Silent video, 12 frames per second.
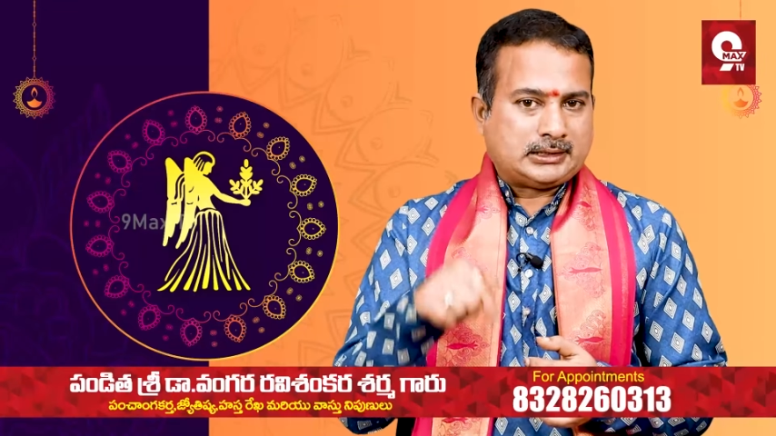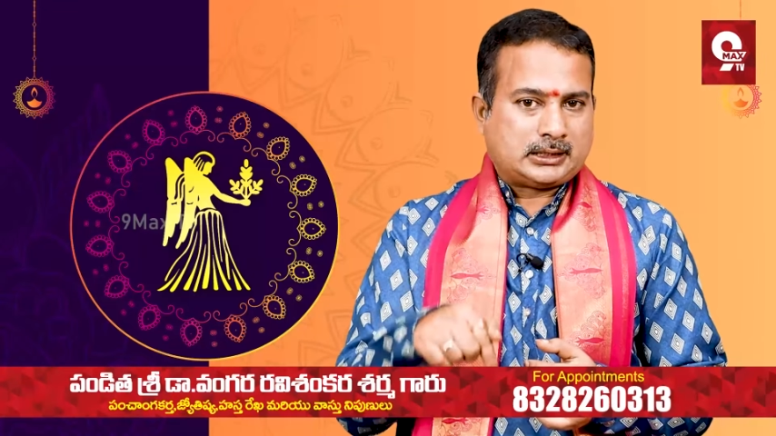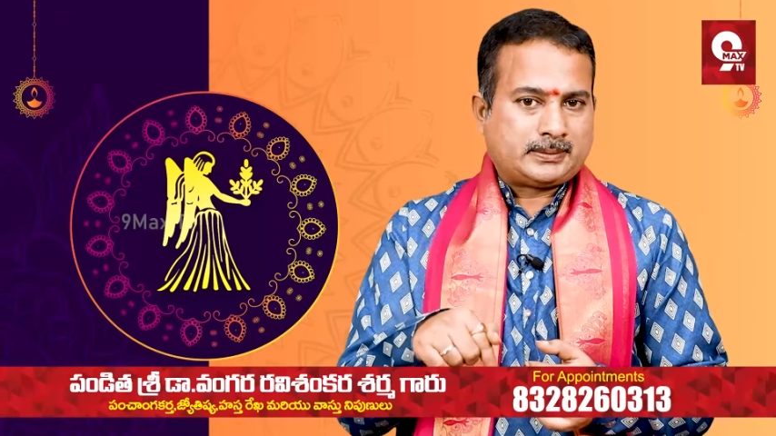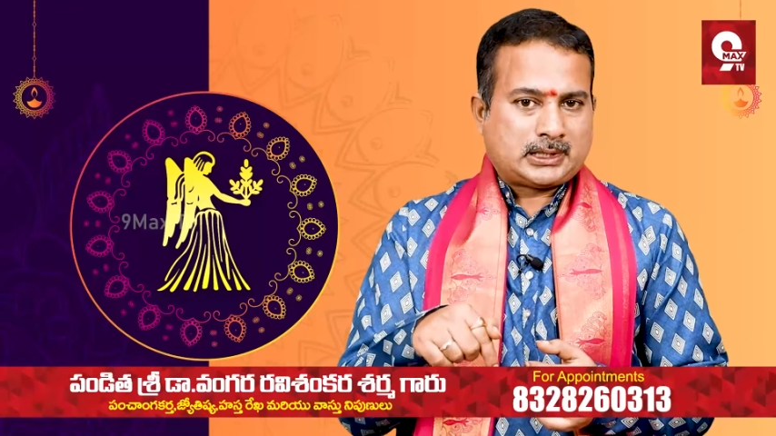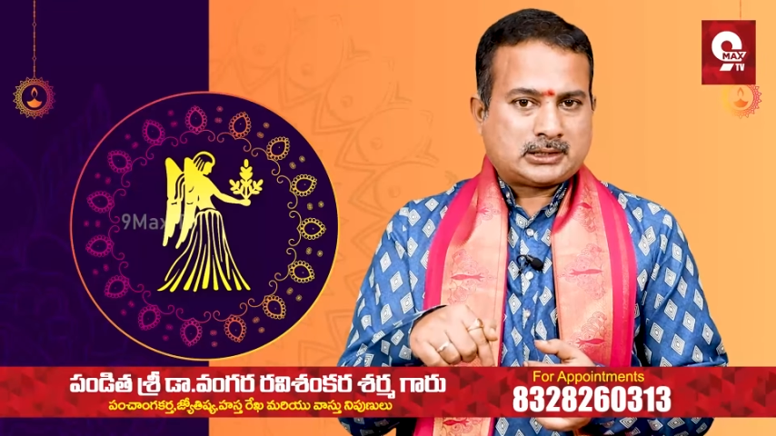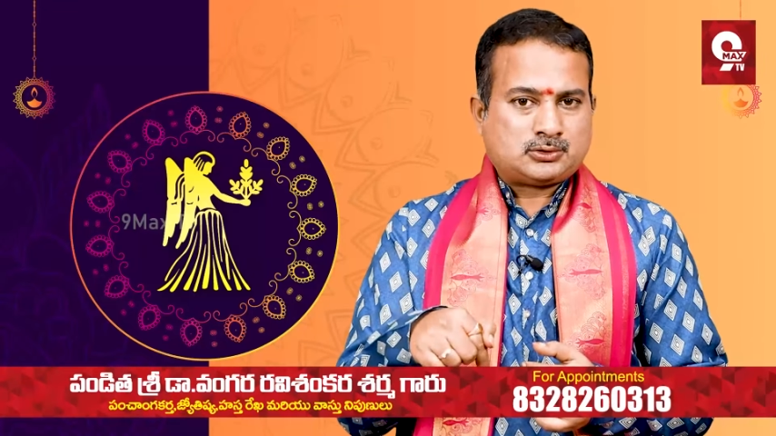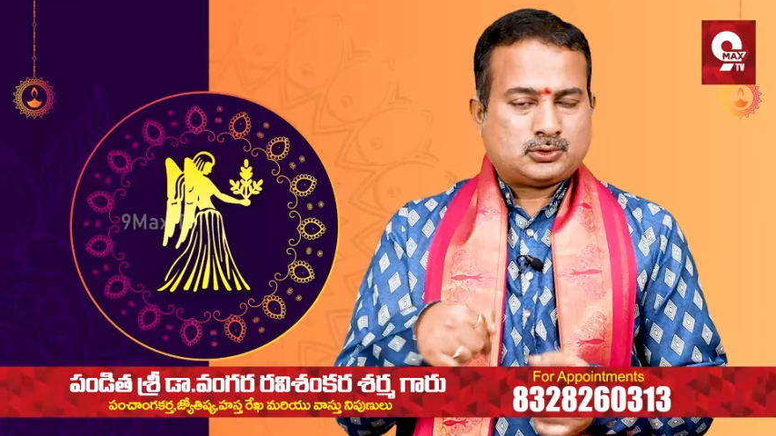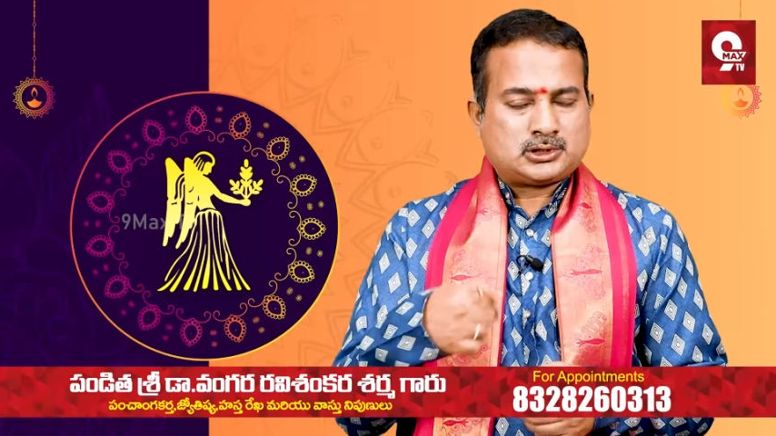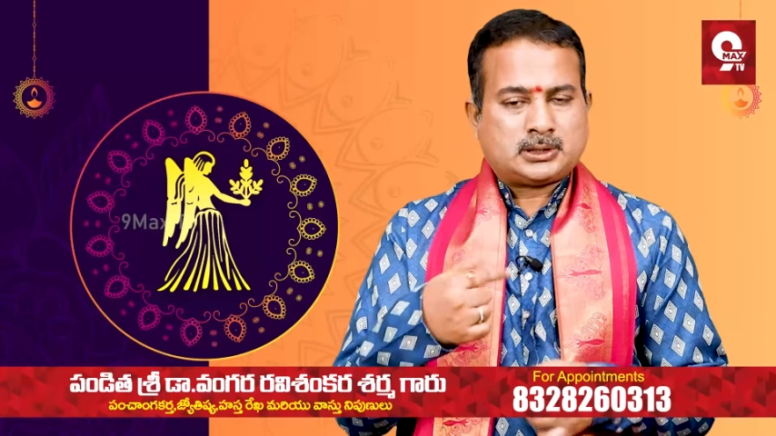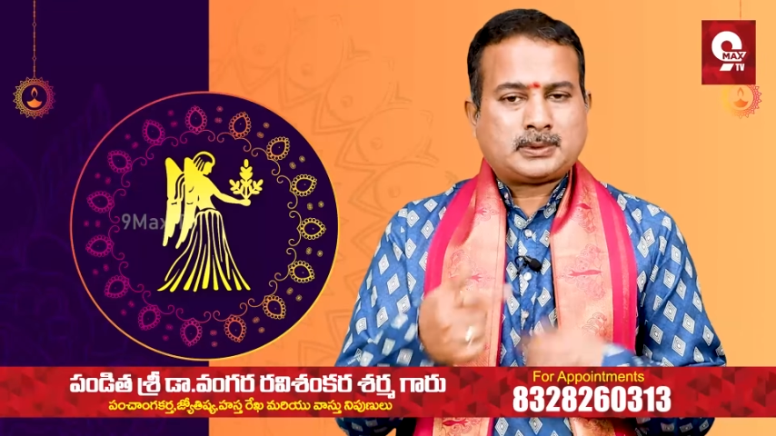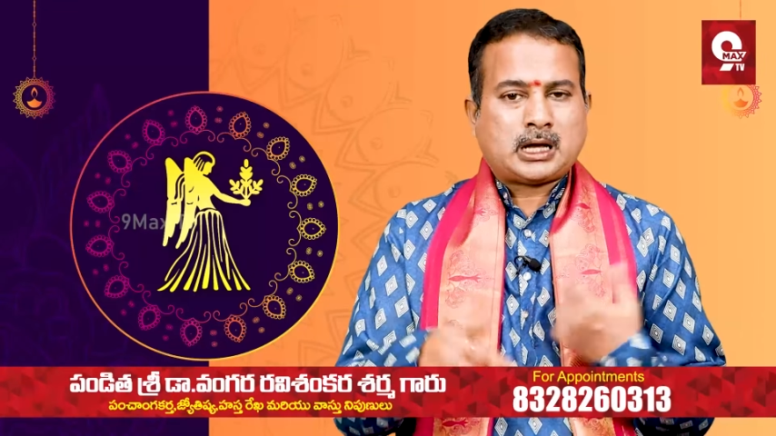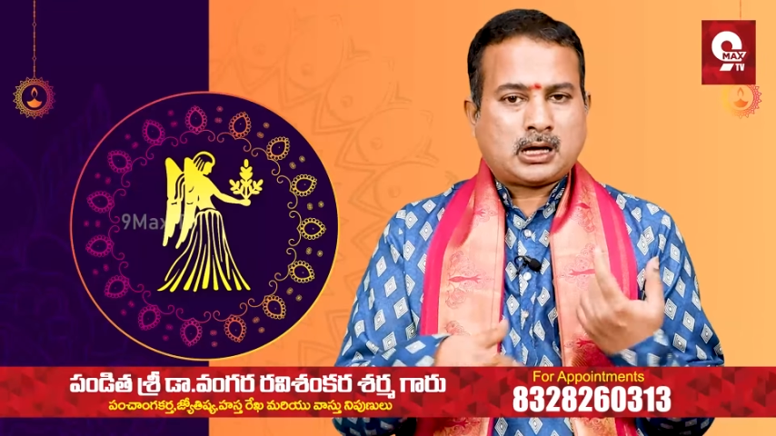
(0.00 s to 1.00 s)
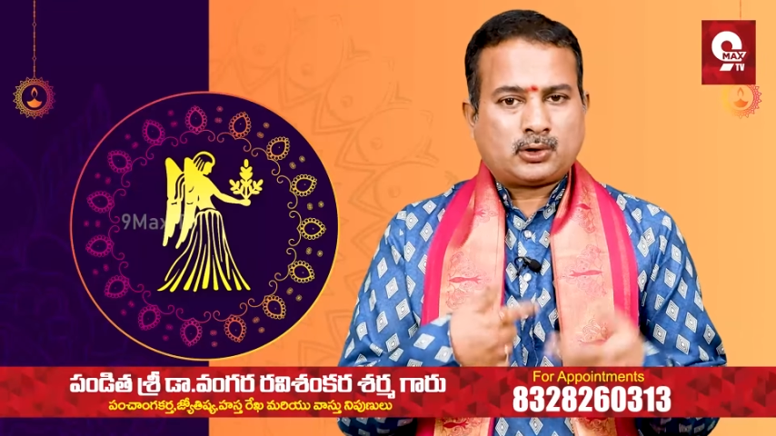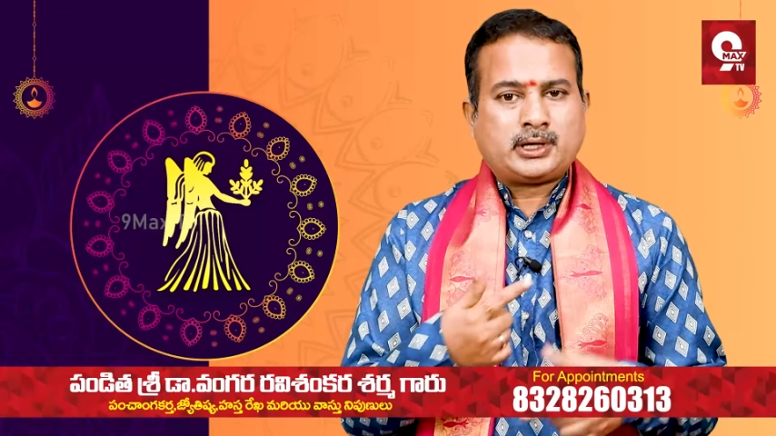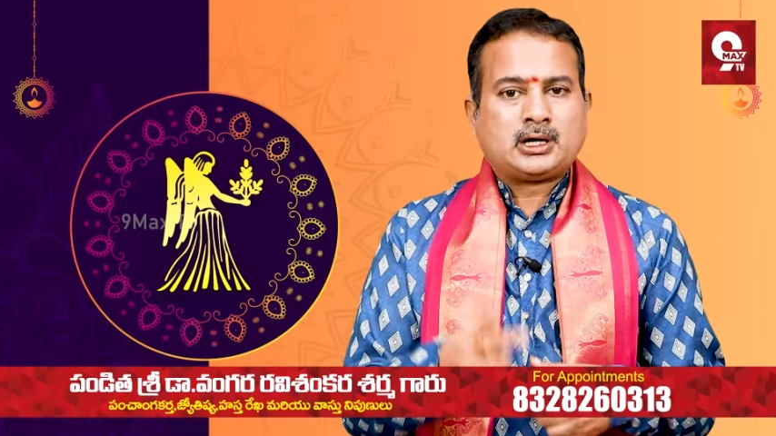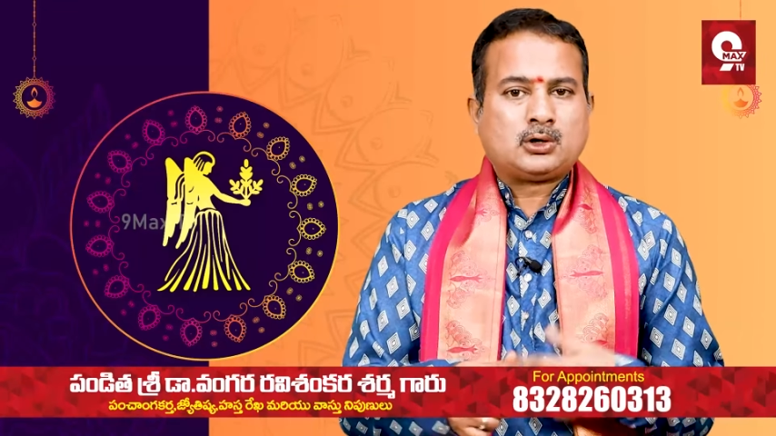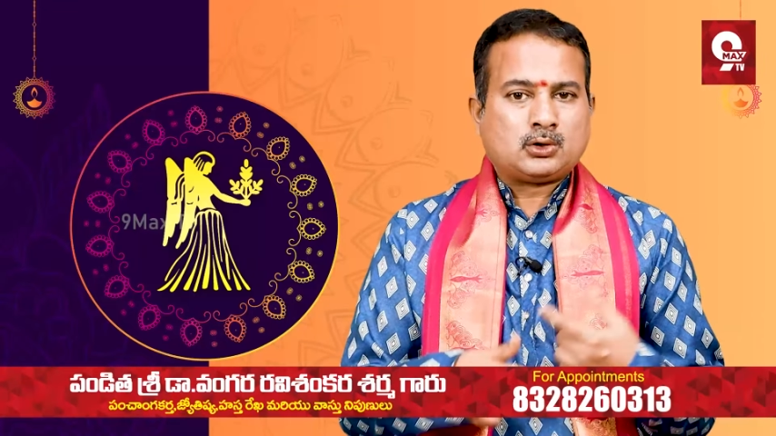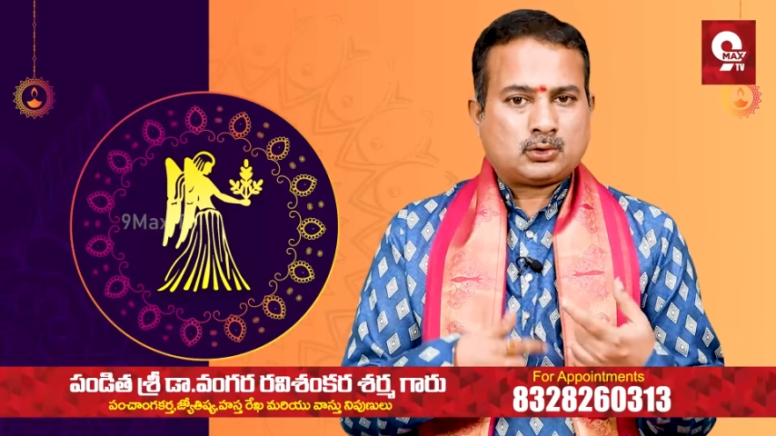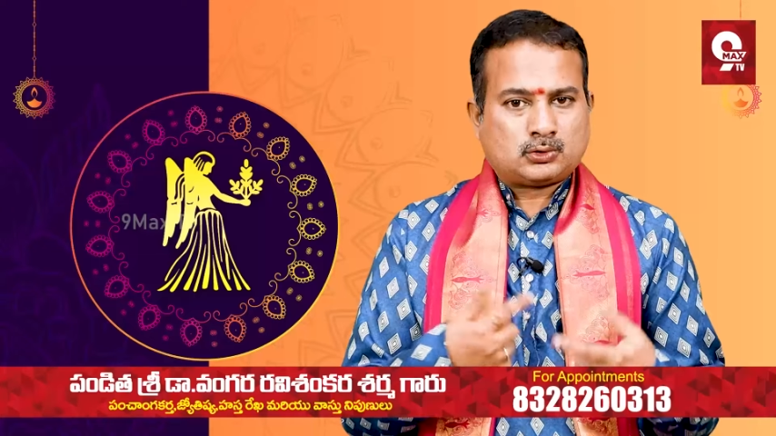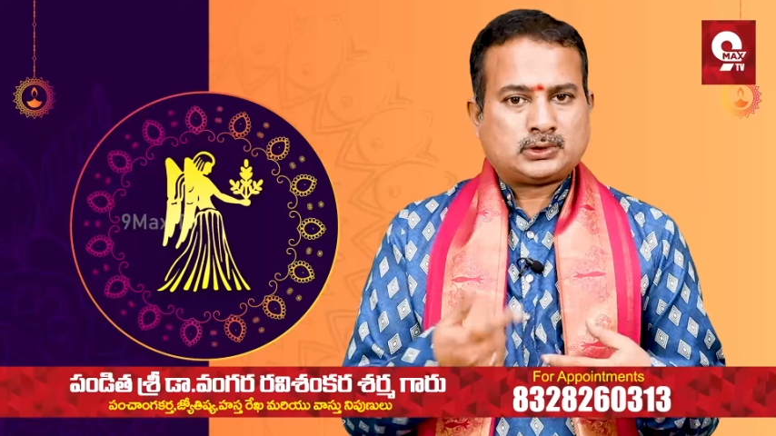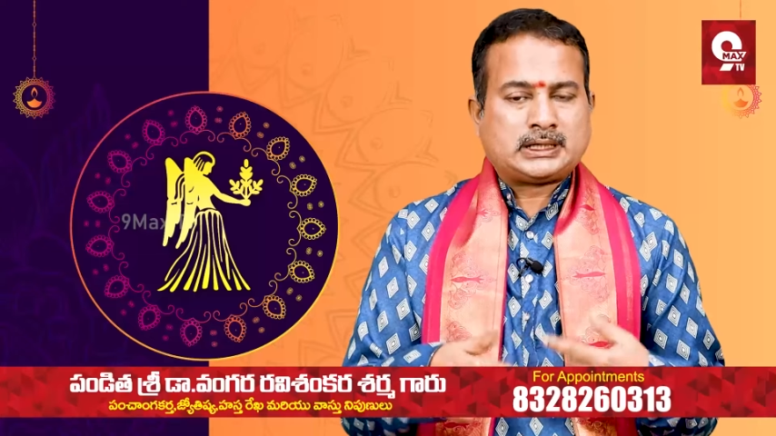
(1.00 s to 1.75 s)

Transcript: జన్మరాశి చూసినప్పుడు ఆరోగ్యంలో